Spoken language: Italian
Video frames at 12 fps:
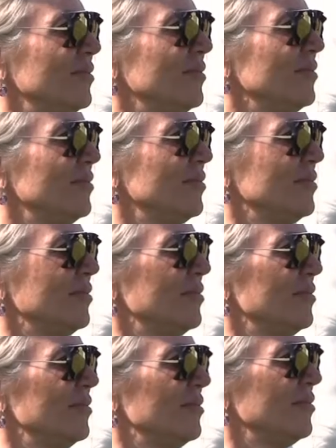Per la
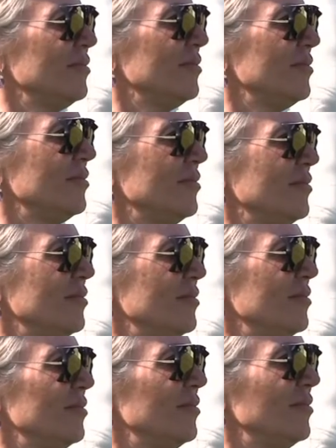presidente della
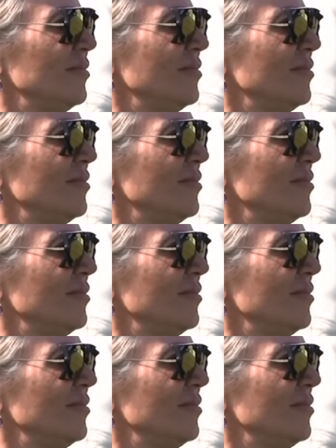Dispoli Sabrina